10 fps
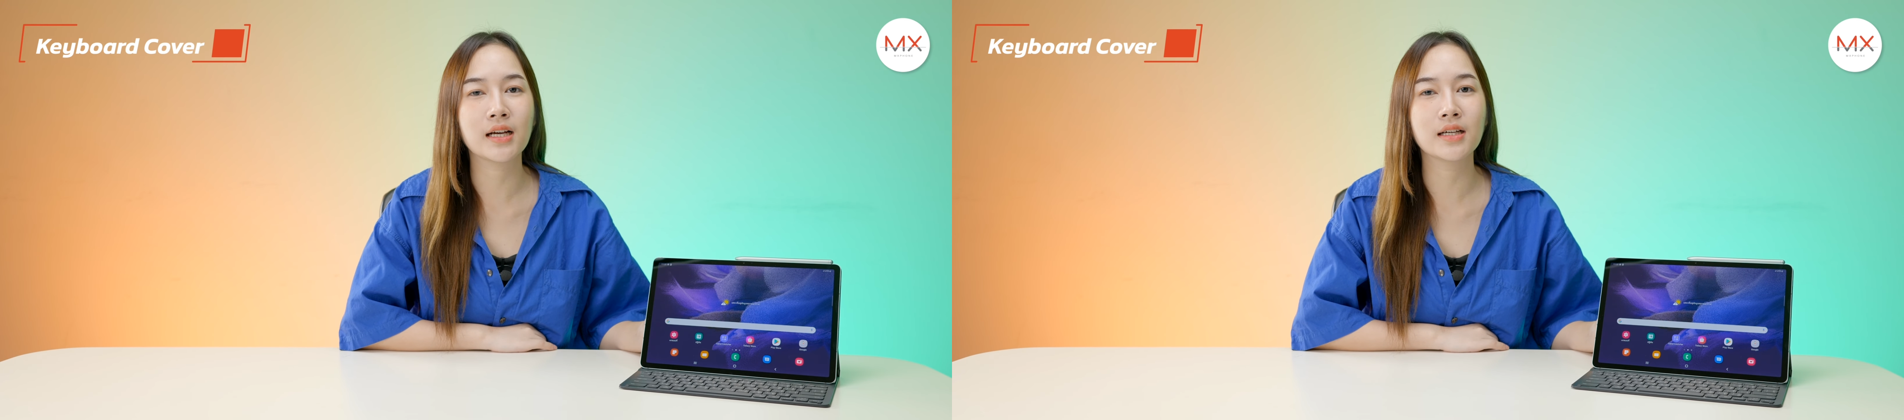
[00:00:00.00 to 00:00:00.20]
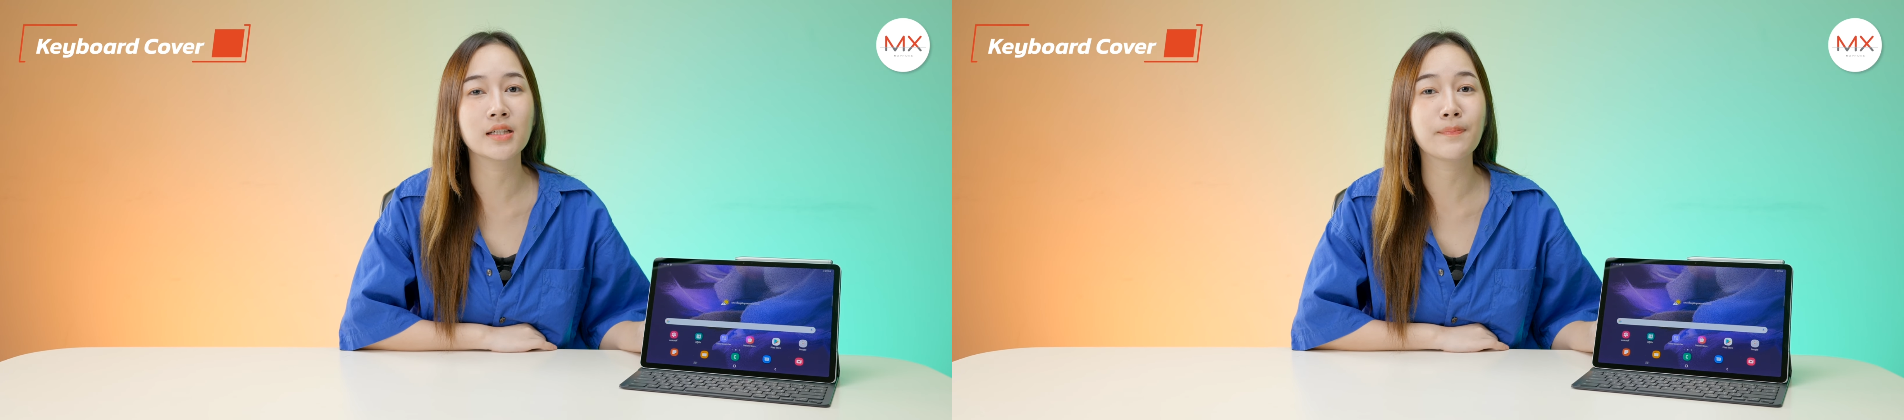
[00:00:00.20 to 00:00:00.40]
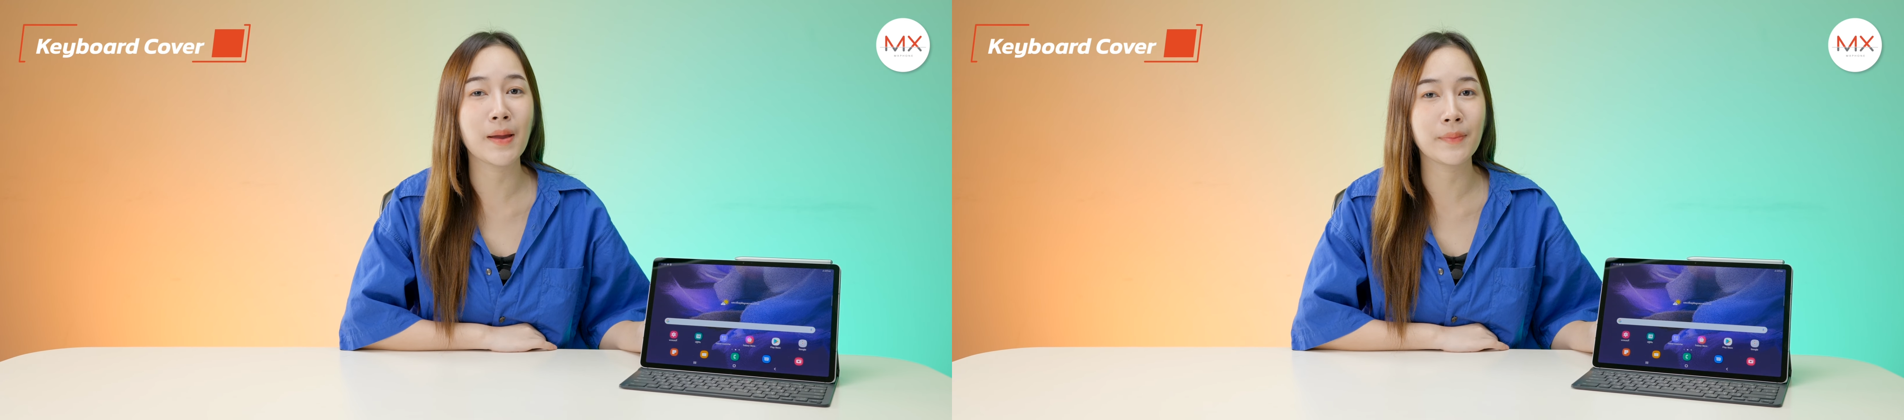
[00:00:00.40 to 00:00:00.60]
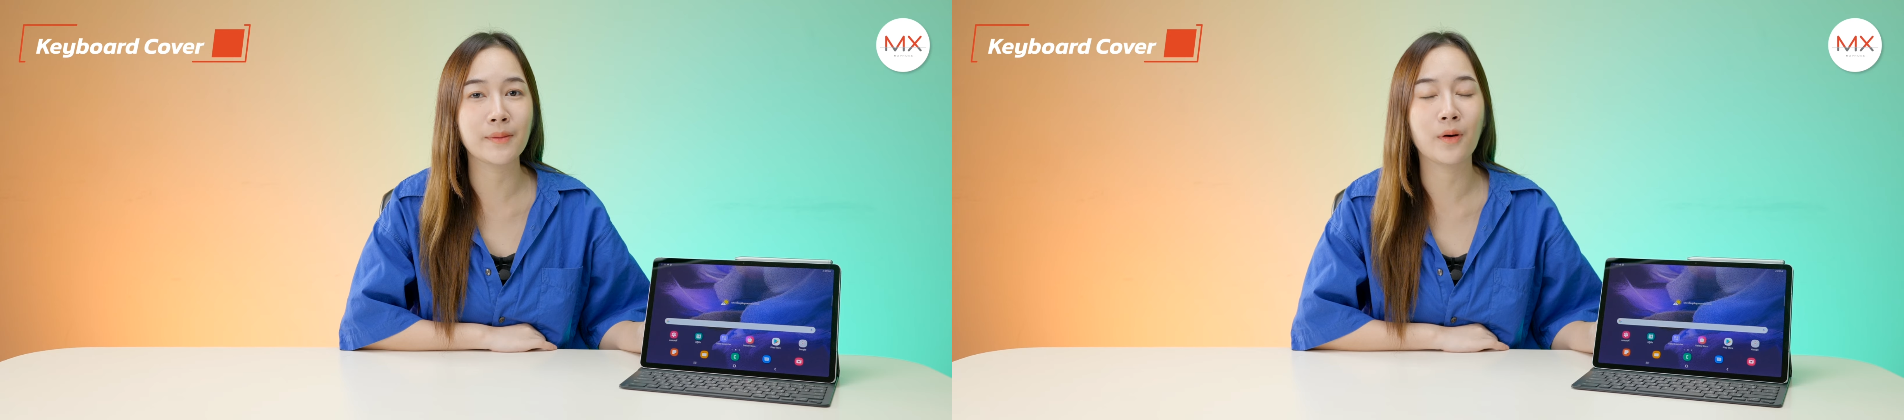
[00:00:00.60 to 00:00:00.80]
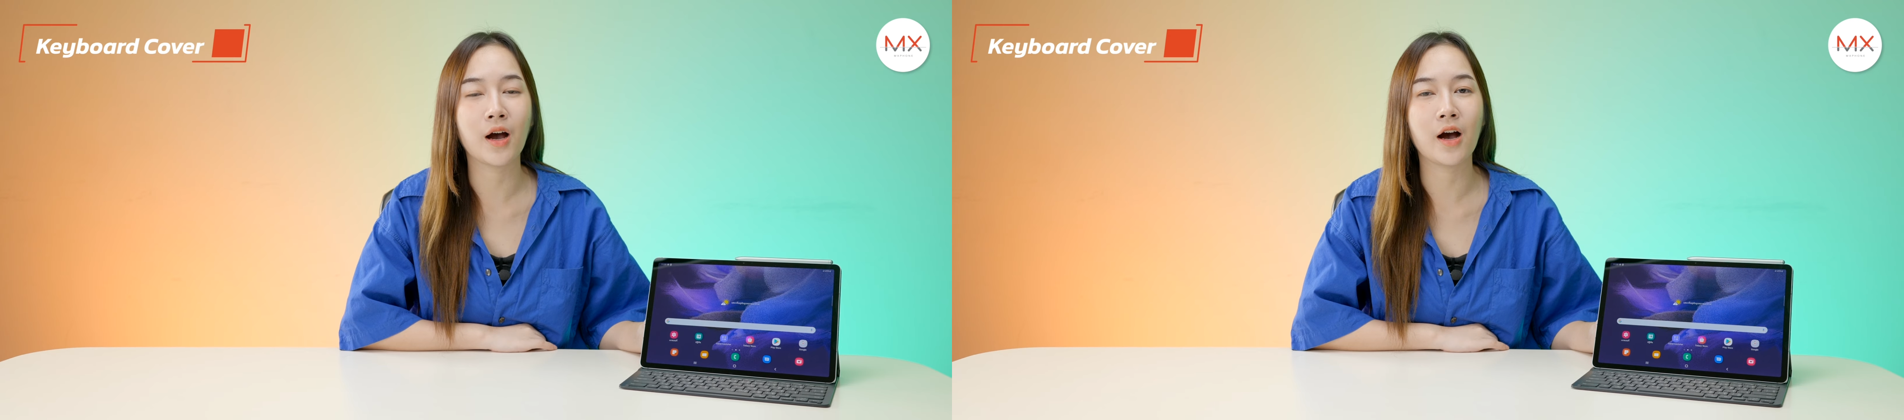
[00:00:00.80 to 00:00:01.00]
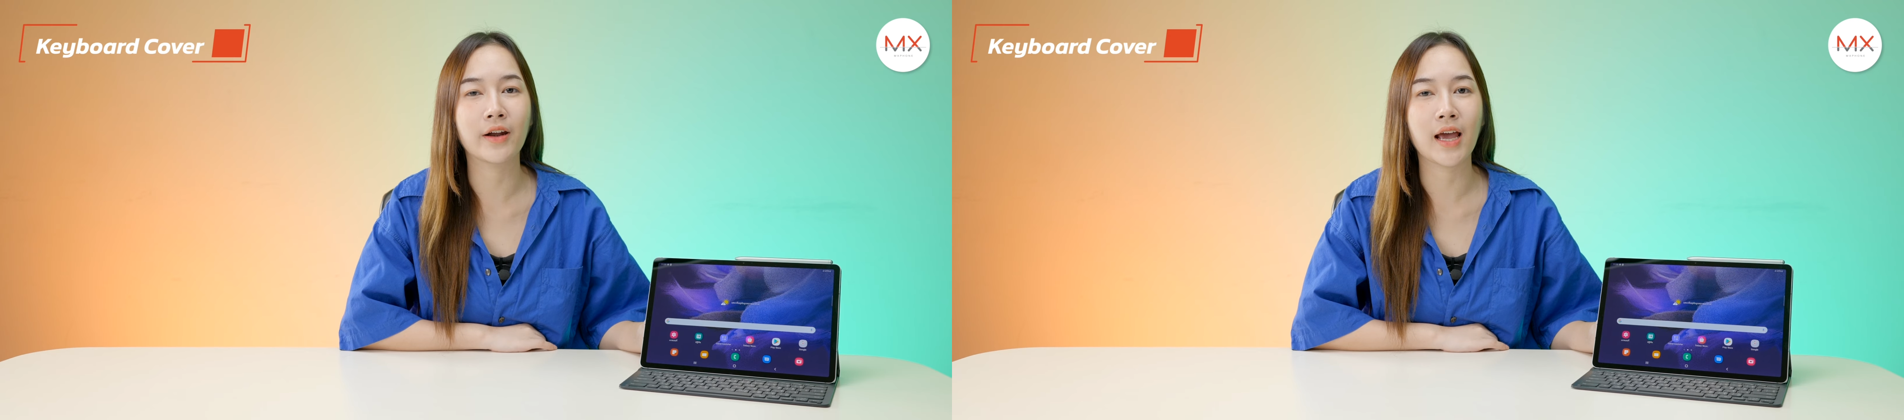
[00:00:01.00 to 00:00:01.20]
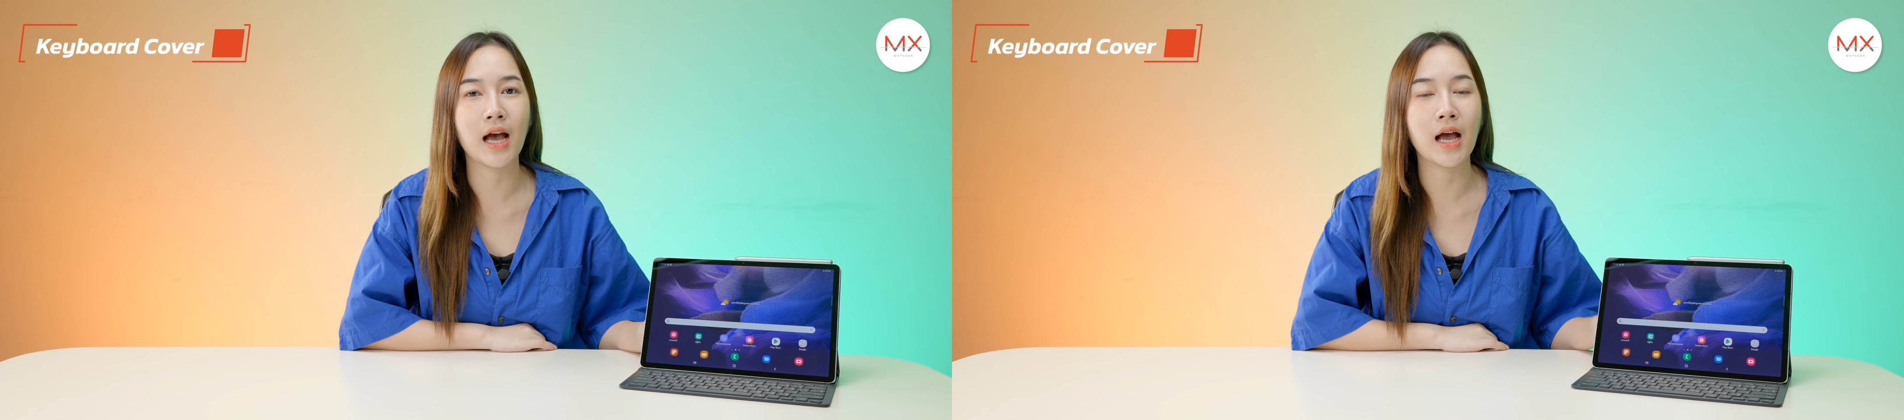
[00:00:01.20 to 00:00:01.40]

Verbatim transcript: ก็คือแป้นพิมพ์ของเขานะคะ